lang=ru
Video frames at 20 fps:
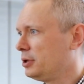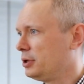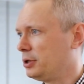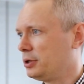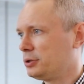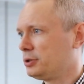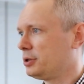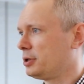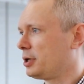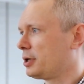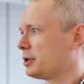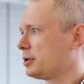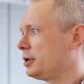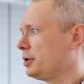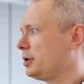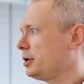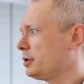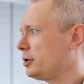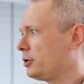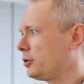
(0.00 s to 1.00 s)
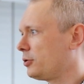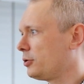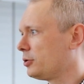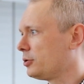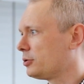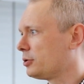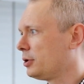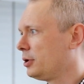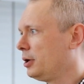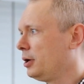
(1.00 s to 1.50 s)
Их никогда не
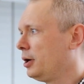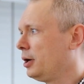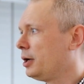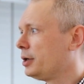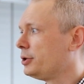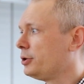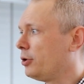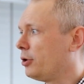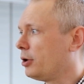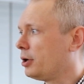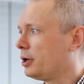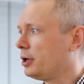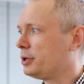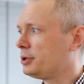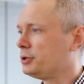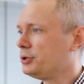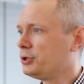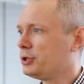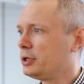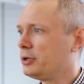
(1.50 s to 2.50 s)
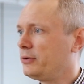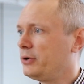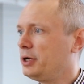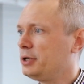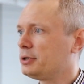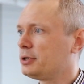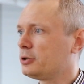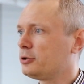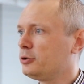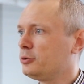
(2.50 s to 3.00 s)
откроют. Но это не
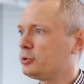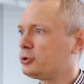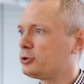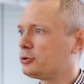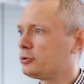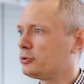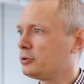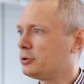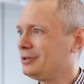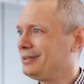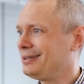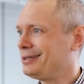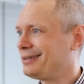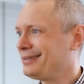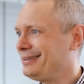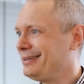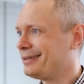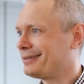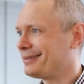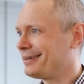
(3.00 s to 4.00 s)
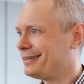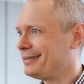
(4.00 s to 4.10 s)
говорит о том, что их нет.